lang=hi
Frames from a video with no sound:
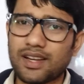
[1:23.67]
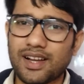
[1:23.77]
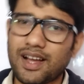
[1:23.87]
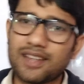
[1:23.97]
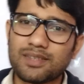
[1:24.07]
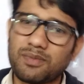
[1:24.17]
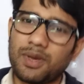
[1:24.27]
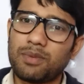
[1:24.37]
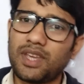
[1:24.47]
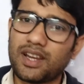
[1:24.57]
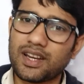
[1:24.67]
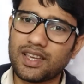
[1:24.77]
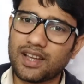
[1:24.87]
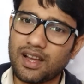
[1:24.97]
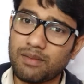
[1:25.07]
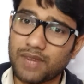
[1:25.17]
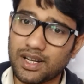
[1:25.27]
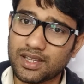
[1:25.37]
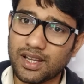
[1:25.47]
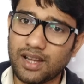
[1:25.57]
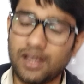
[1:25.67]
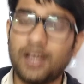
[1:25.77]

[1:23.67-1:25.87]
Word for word: काश मैं भी अगर ये काम करता